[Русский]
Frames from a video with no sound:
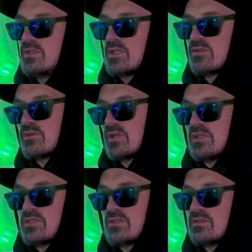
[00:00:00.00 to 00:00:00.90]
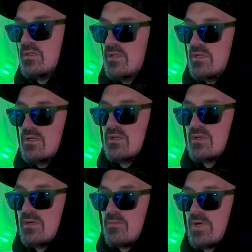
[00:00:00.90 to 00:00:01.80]
на которых я начал
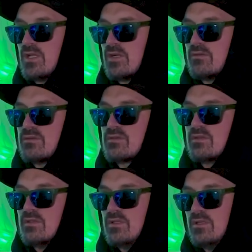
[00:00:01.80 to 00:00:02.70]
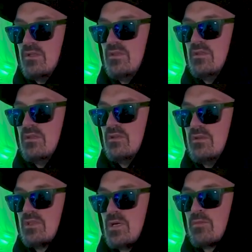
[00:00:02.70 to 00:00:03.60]
Э, поигрывать
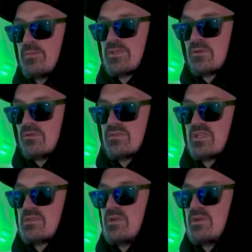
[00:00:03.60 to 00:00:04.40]
и там познакомиться со